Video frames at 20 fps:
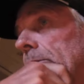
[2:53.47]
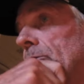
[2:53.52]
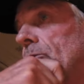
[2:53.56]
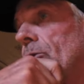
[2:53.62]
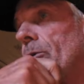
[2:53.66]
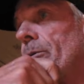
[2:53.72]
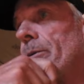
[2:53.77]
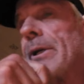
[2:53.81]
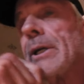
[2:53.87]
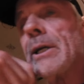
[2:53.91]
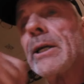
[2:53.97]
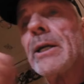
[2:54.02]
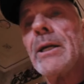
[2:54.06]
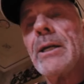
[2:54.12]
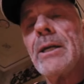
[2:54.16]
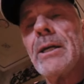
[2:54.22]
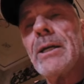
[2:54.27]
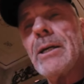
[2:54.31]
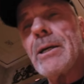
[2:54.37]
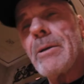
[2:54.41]
sobre
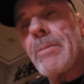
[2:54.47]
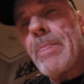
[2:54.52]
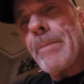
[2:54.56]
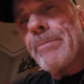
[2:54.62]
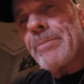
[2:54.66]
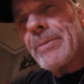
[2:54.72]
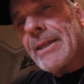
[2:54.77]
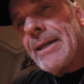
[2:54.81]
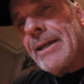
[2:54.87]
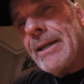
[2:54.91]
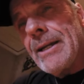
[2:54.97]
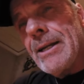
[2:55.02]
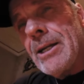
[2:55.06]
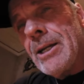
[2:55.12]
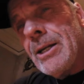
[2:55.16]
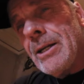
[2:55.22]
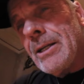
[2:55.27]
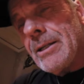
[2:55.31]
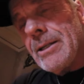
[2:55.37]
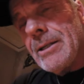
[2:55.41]

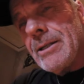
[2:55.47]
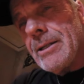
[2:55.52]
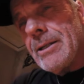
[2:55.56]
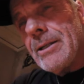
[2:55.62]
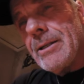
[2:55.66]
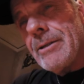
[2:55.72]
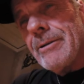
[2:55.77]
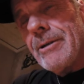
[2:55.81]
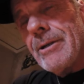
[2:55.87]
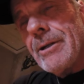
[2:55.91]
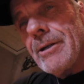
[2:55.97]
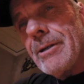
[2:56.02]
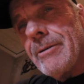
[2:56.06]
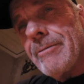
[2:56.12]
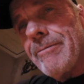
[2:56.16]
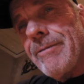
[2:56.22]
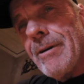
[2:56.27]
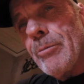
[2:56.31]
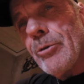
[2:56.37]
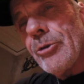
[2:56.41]
el
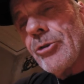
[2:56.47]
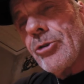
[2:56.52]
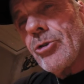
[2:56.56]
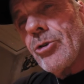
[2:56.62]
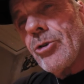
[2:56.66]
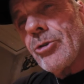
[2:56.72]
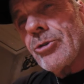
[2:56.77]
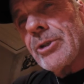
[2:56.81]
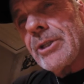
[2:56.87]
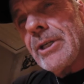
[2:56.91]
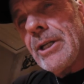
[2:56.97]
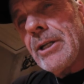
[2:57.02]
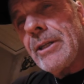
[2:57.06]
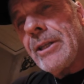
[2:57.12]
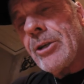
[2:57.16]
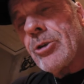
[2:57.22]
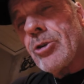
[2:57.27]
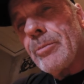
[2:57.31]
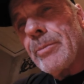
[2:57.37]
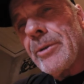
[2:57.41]
famoso hotel
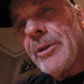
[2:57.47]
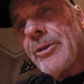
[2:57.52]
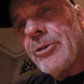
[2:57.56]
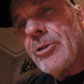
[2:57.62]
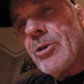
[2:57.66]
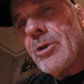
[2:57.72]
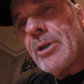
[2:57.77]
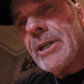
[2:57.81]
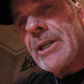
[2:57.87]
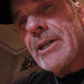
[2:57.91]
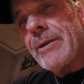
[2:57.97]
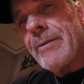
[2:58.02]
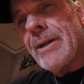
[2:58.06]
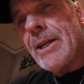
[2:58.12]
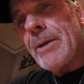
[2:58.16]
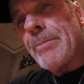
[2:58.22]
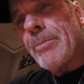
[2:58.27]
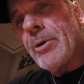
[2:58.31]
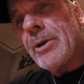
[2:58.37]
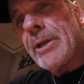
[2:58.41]
de convenciones que
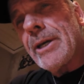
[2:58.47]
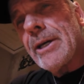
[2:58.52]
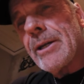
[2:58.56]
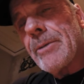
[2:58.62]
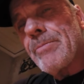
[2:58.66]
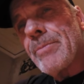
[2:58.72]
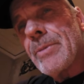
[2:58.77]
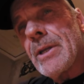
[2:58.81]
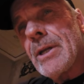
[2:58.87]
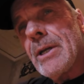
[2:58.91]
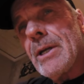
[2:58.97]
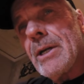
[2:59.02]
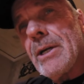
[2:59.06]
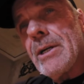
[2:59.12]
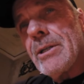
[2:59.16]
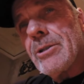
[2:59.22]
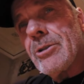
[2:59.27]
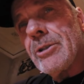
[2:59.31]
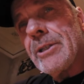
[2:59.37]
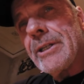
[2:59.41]
van a poner
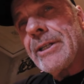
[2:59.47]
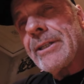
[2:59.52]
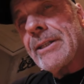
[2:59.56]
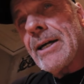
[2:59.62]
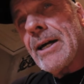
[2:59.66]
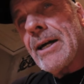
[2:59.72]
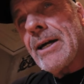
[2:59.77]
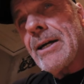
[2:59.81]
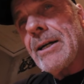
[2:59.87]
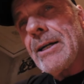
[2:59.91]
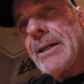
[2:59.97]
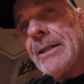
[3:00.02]
donde está